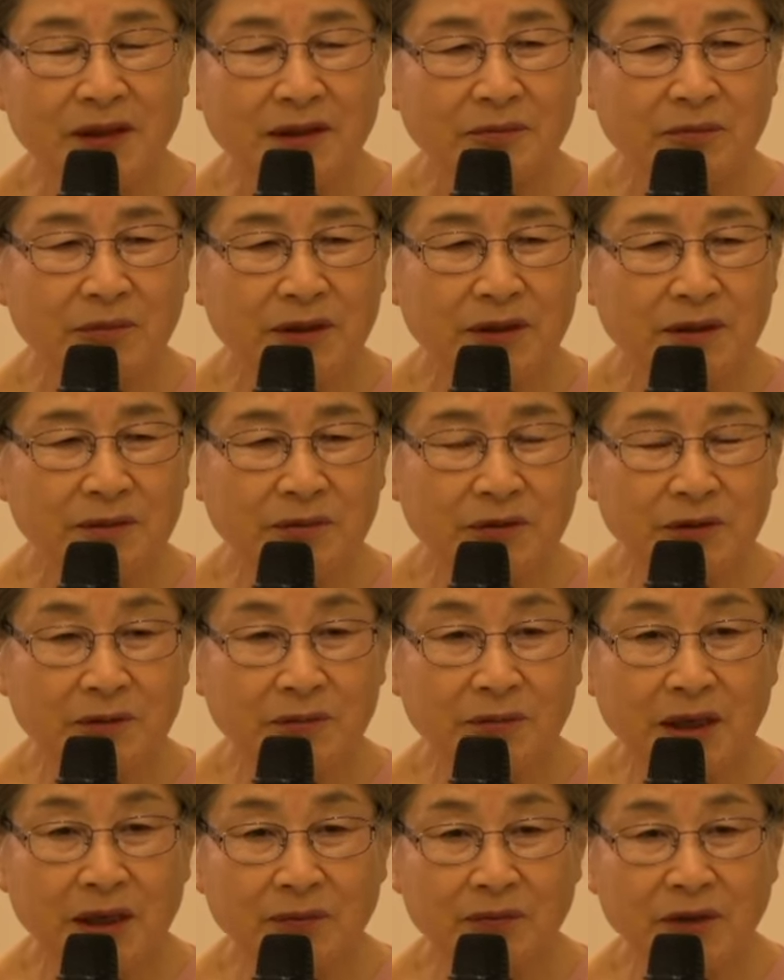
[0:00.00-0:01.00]
믿음으로
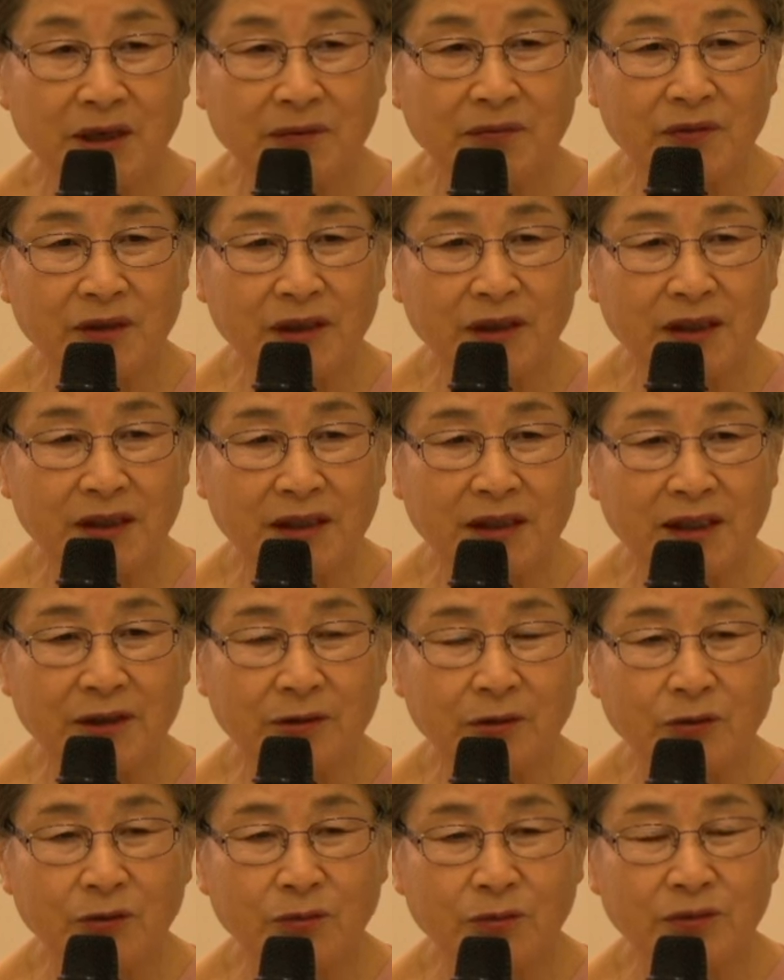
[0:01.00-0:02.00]
말미암 의의
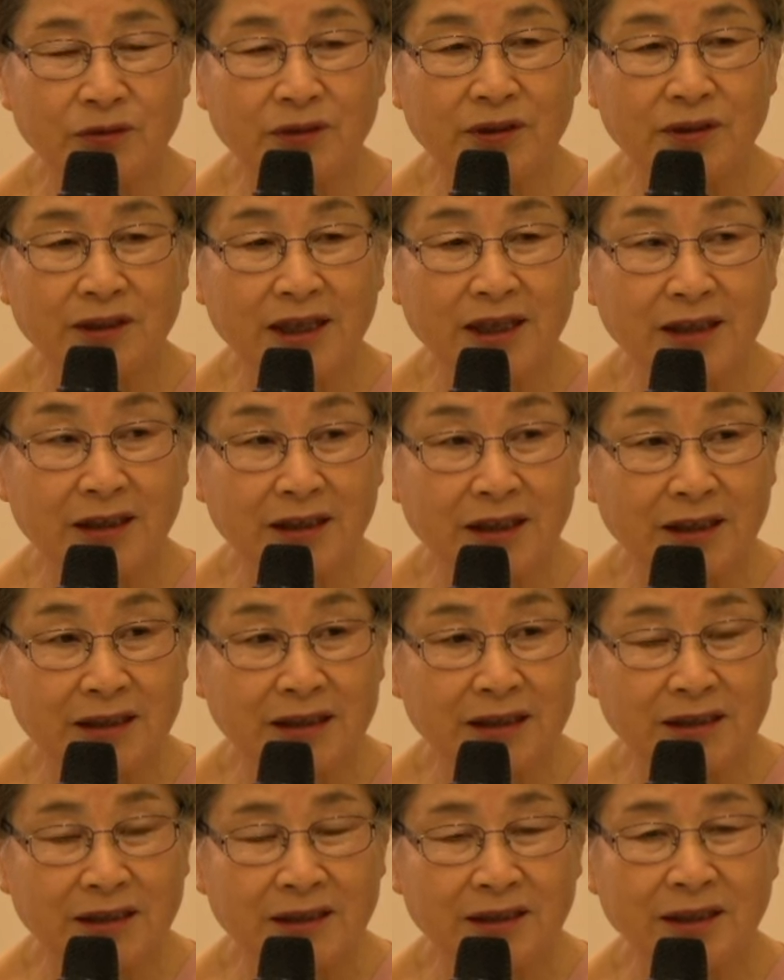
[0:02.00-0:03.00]
공부는 했다
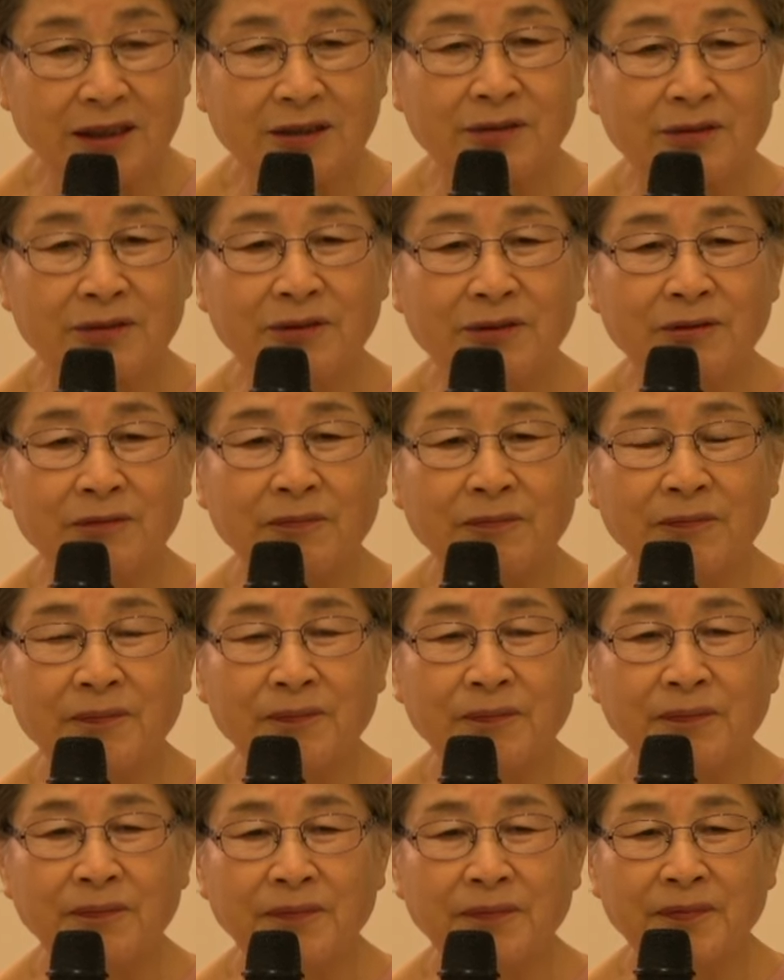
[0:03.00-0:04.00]
할지라도
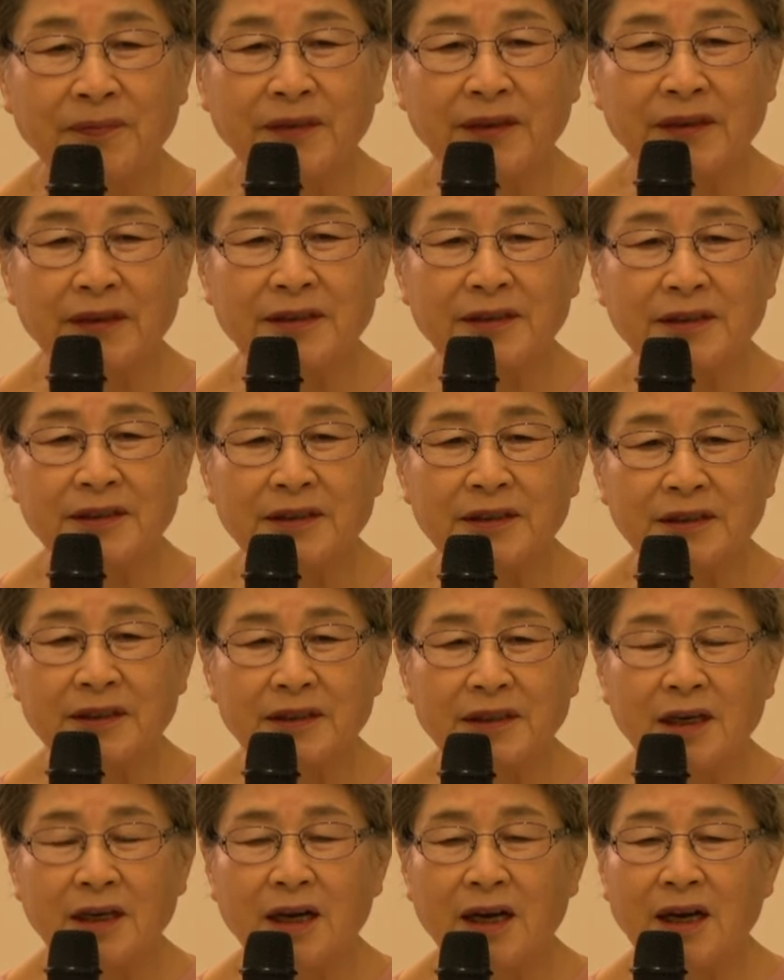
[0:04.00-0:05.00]

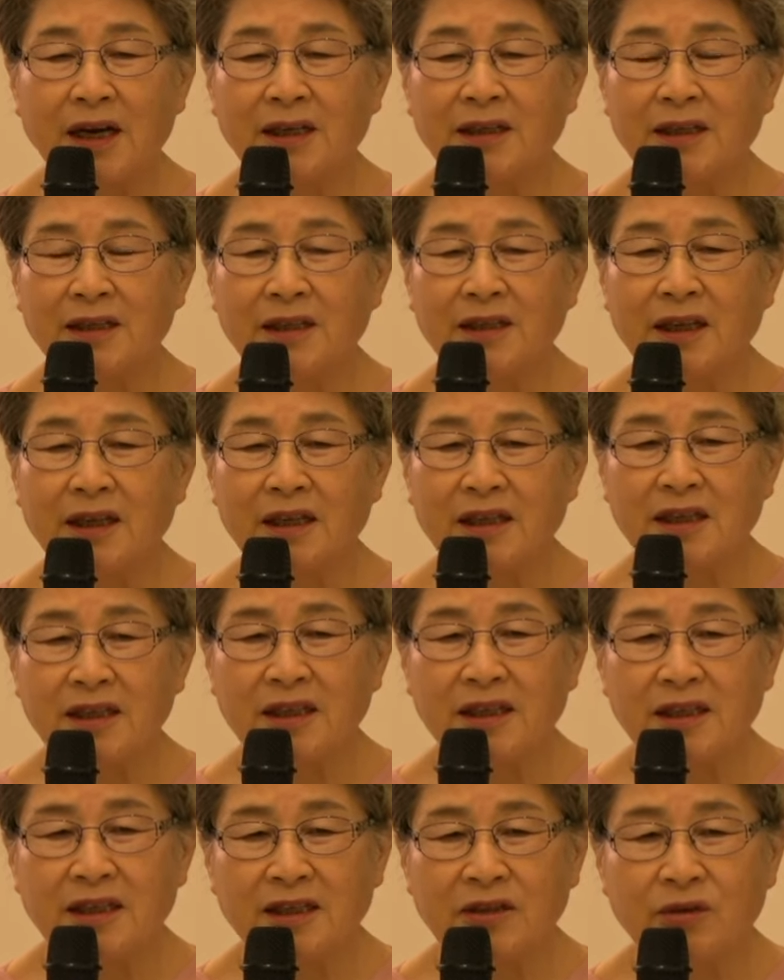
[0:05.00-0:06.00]
이것이 하나의
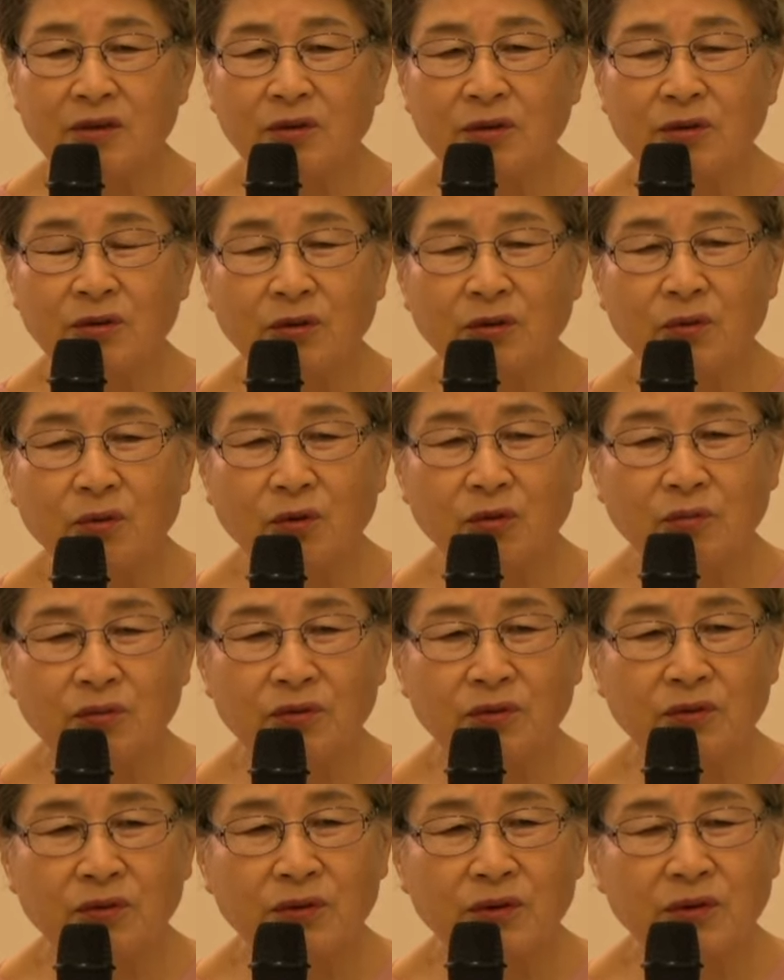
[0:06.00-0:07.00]
이론
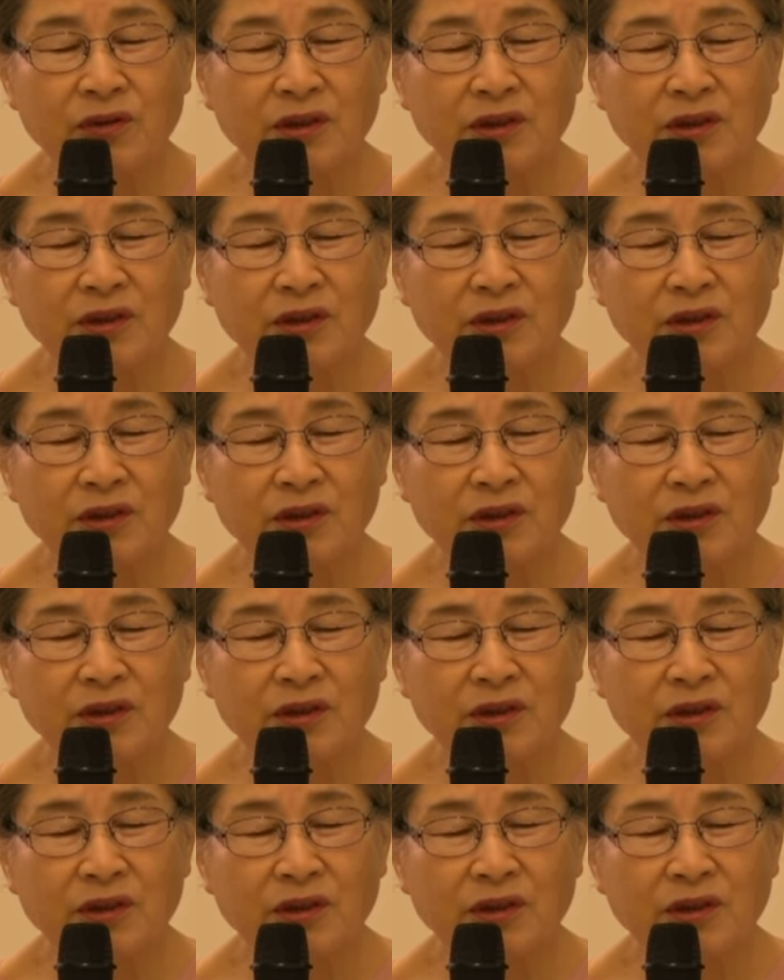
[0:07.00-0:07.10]
공부로